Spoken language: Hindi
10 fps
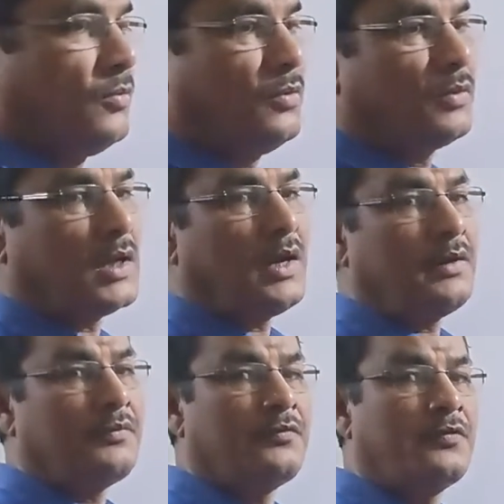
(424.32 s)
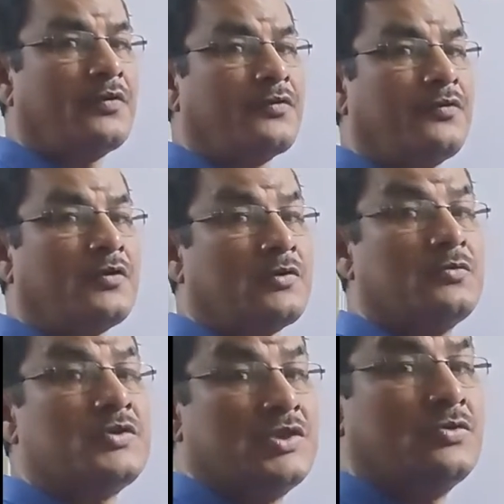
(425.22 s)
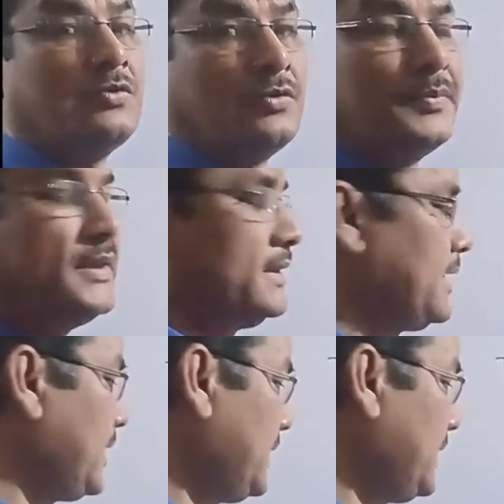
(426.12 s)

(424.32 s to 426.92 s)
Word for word: वो था फोर फोर टू जीरो रुपीज़